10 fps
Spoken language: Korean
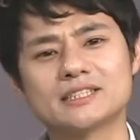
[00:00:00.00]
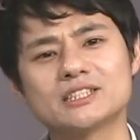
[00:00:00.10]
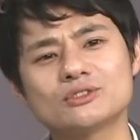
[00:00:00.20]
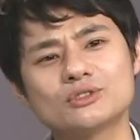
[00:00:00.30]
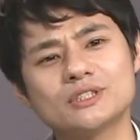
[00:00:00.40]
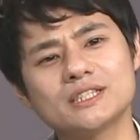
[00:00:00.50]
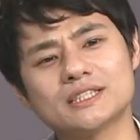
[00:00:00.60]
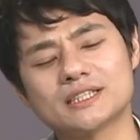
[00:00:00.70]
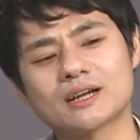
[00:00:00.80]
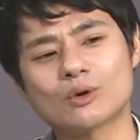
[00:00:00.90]

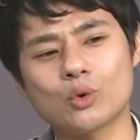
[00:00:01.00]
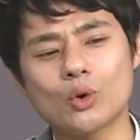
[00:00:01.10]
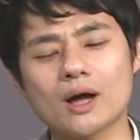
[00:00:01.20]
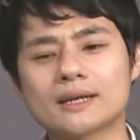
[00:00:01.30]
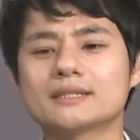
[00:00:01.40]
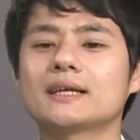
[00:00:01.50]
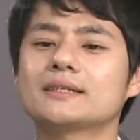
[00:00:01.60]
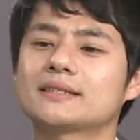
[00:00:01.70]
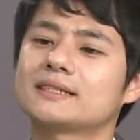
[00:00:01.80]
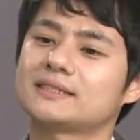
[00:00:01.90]
친구들이 제가 코가
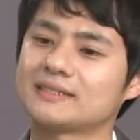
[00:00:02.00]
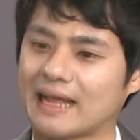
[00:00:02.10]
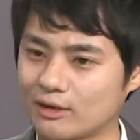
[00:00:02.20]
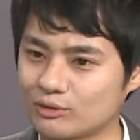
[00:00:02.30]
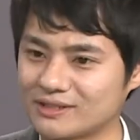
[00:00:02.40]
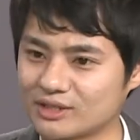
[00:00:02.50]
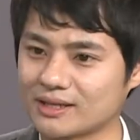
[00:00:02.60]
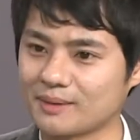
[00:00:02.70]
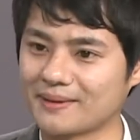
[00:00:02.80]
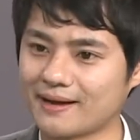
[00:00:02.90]
크다는 사실은 알고
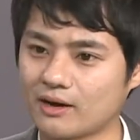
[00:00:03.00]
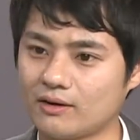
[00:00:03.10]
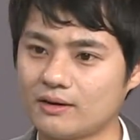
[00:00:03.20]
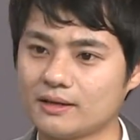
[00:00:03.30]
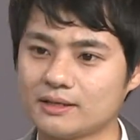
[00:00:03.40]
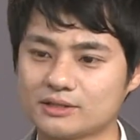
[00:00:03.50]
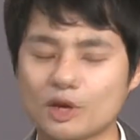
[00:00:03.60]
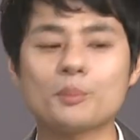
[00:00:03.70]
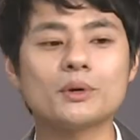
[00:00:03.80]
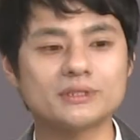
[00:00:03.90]
있었나 봐요.
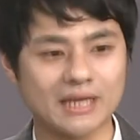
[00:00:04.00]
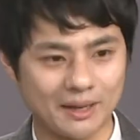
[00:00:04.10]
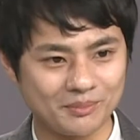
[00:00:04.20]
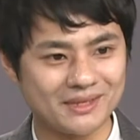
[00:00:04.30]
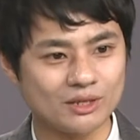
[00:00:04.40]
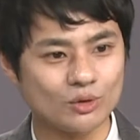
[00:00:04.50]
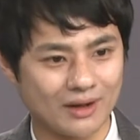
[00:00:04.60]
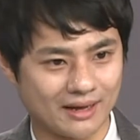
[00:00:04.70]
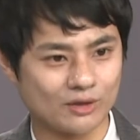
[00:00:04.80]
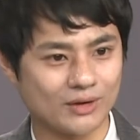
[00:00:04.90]
첫 번째 MT를
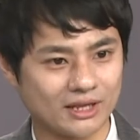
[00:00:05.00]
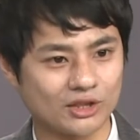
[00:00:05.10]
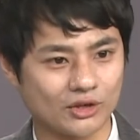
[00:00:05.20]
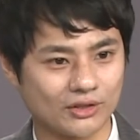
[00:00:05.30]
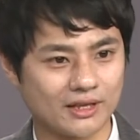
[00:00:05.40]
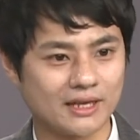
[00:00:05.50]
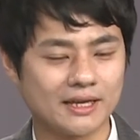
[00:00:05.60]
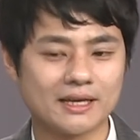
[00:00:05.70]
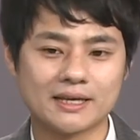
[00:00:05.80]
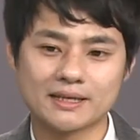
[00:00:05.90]
가기로 했던
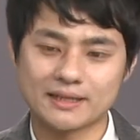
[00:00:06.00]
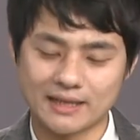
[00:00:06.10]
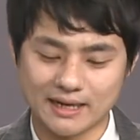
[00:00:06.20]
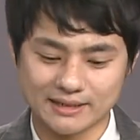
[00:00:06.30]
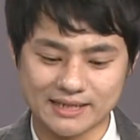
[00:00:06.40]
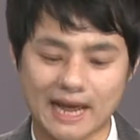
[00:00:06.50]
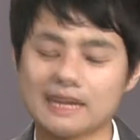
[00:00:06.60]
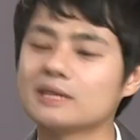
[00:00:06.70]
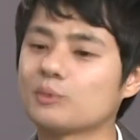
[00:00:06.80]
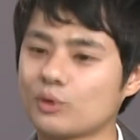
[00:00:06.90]
날
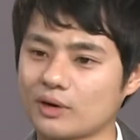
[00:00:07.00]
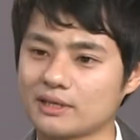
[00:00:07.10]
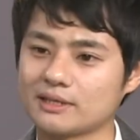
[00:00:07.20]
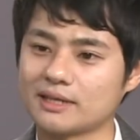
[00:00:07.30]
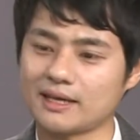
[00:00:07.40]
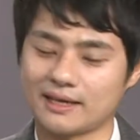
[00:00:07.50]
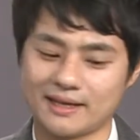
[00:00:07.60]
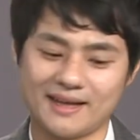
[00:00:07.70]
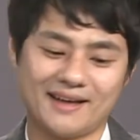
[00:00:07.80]
장을 보러 갔는데